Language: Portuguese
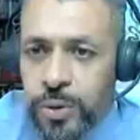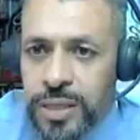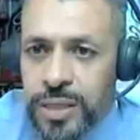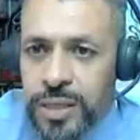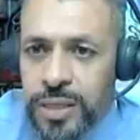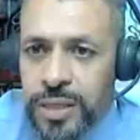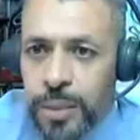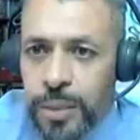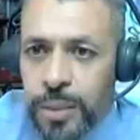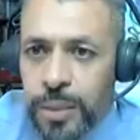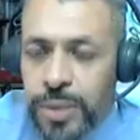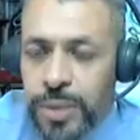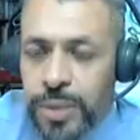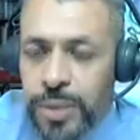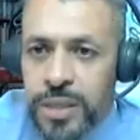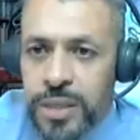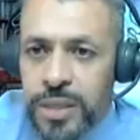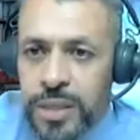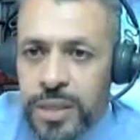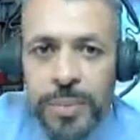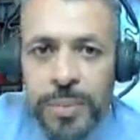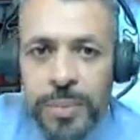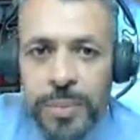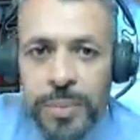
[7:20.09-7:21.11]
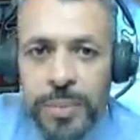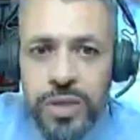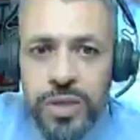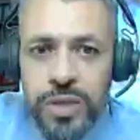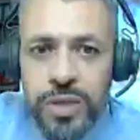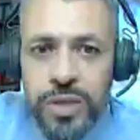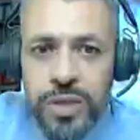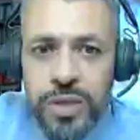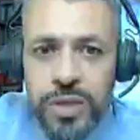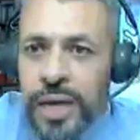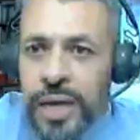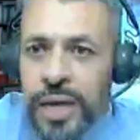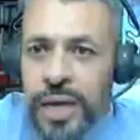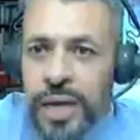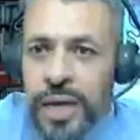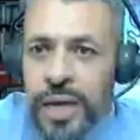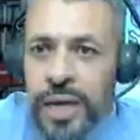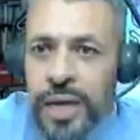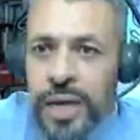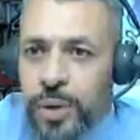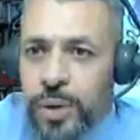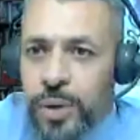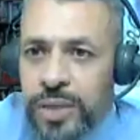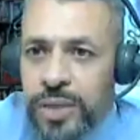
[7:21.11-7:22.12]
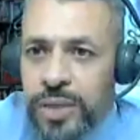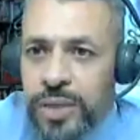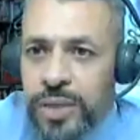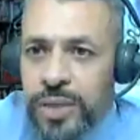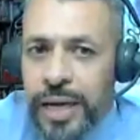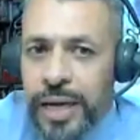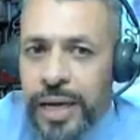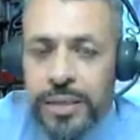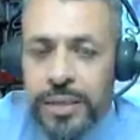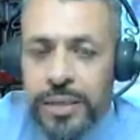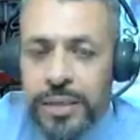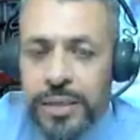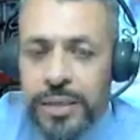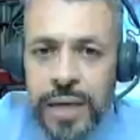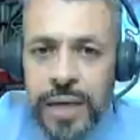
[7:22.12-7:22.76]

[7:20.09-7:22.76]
tempo para os participantes